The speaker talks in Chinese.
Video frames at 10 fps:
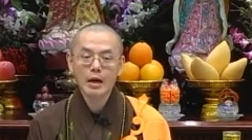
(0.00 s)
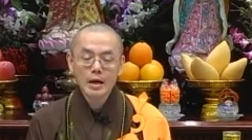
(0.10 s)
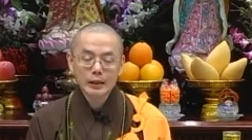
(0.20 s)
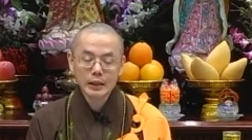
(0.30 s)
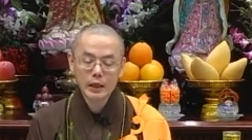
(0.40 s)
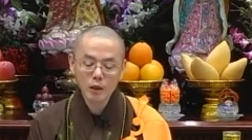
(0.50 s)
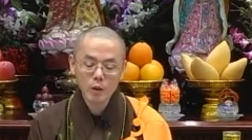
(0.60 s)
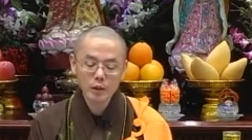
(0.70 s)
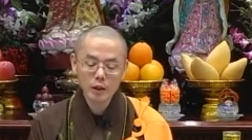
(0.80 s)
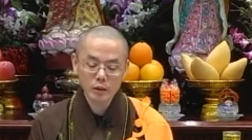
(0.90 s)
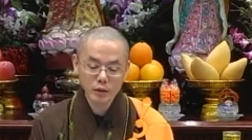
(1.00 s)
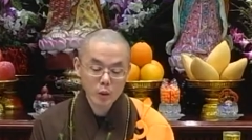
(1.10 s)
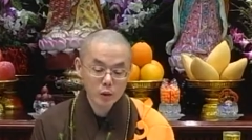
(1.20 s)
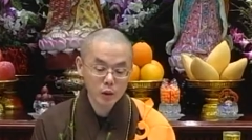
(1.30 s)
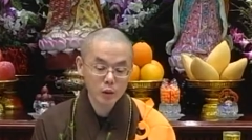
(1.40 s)
你能够呢
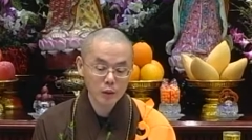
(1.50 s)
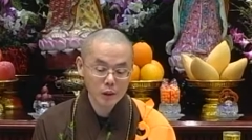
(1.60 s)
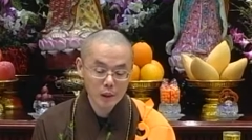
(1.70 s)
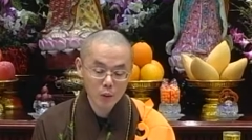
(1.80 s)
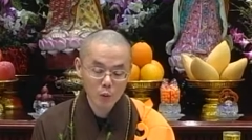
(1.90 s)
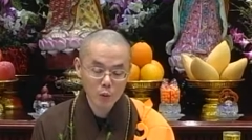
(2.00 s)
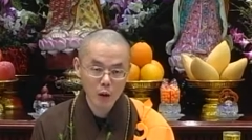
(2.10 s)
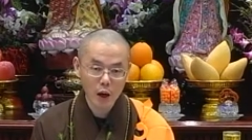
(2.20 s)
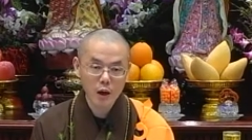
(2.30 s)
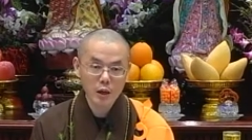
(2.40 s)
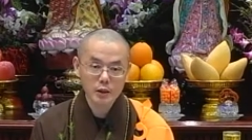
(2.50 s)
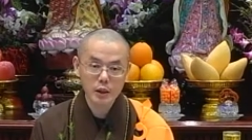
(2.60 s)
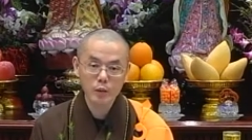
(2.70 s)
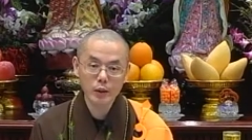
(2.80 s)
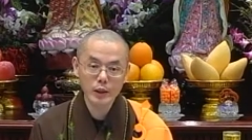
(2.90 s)
修持与正悟啊，
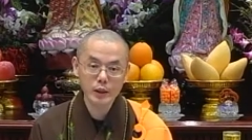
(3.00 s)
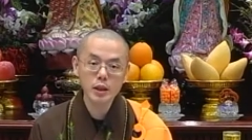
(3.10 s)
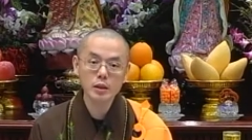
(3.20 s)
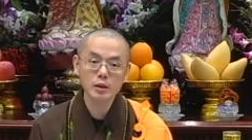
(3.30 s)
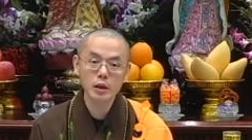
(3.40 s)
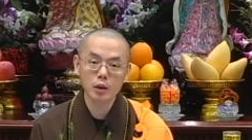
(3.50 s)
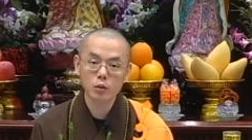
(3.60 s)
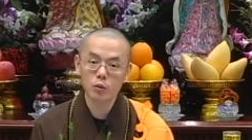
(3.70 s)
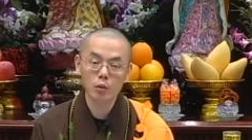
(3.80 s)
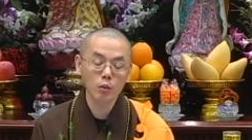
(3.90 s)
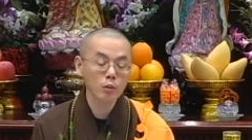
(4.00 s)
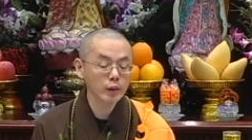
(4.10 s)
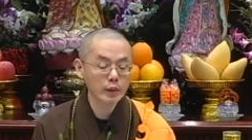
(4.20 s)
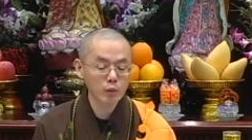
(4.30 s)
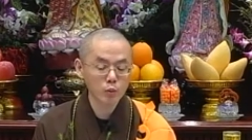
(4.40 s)
成为圣者，从轮
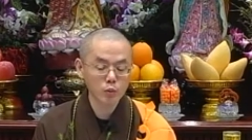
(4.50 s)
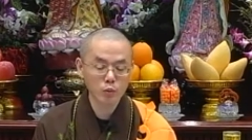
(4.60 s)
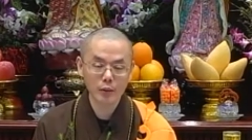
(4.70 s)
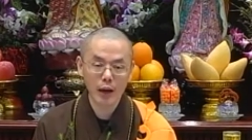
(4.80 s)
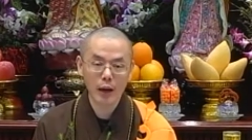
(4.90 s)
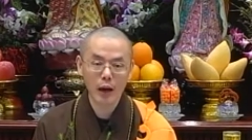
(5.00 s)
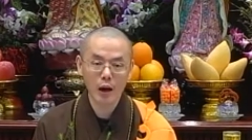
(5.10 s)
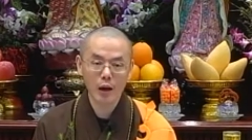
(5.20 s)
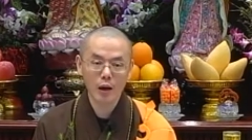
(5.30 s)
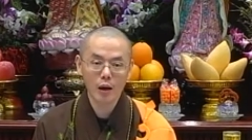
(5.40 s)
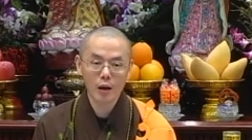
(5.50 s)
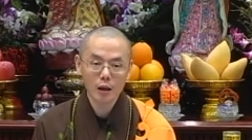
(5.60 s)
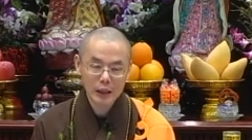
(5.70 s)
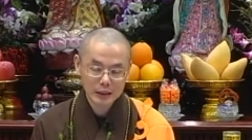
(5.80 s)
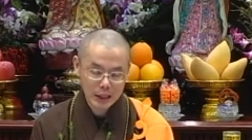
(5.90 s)
回当中出来啊。
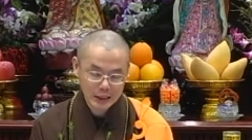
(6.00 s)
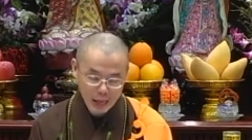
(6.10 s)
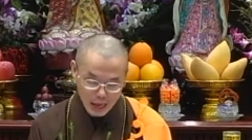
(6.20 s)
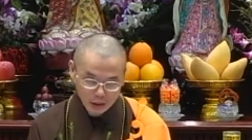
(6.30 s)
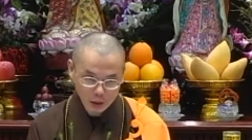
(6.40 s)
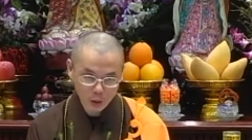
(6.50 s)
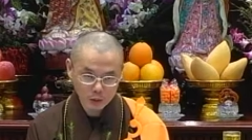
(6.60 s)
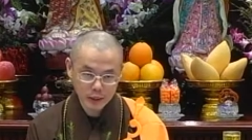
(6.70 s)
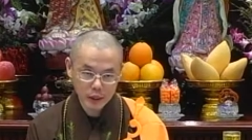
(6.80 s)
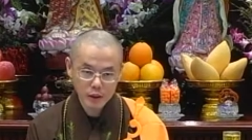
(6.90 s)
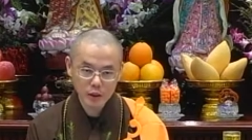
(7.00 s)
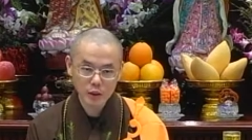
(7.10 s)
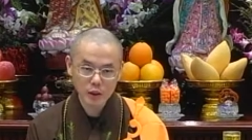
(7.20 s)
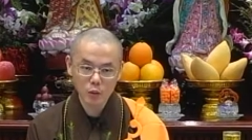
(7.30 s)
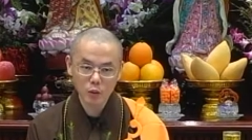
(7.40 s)
那那样的功德是
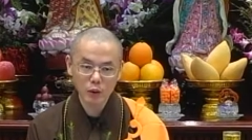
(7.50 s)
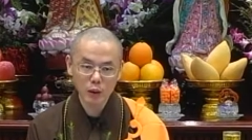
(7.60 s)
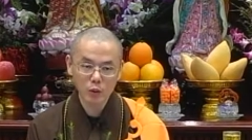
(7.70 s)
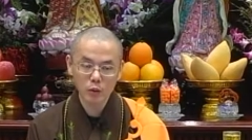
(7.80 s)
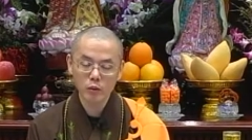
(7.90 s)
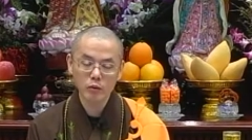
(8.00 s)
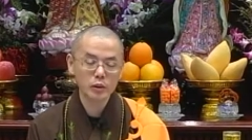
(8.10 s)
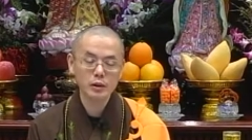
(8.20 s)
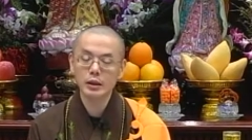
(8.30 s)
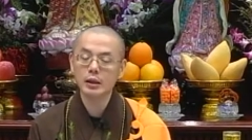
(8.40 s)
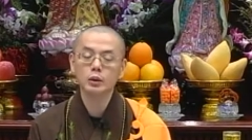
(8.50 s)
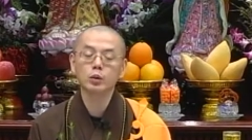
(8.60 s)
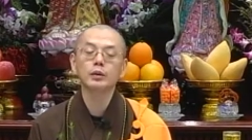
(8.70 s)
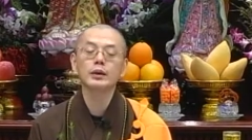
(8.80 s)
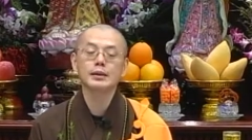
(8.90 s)
胜过你拥有世间很
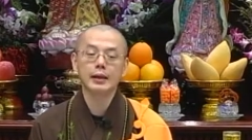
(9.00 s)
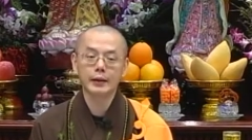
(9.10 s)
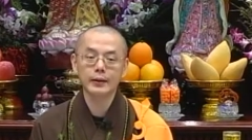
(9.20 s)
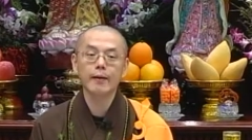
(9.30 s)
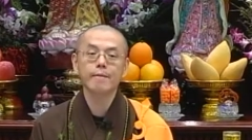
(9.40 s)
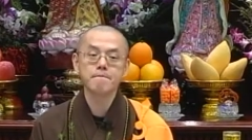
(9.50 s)
多的钱的，